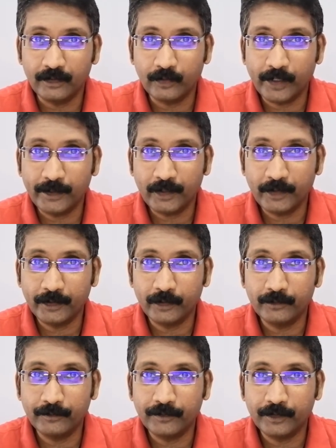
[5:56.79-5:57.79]
கொனெக்ட்
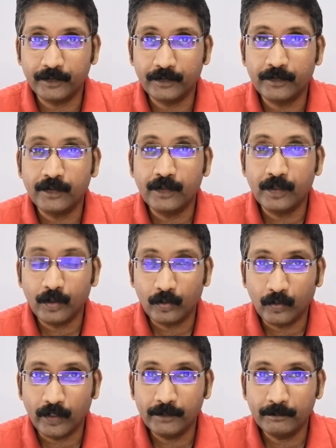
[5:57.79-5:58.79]
ஆகிடும்
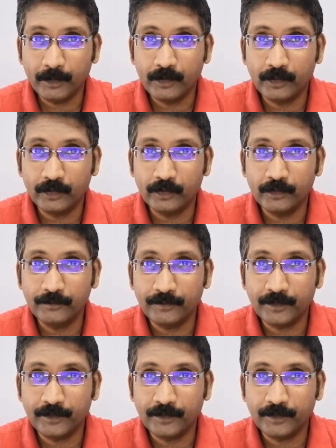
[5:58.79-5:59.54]
கொனெக்ட் பண்ணதும்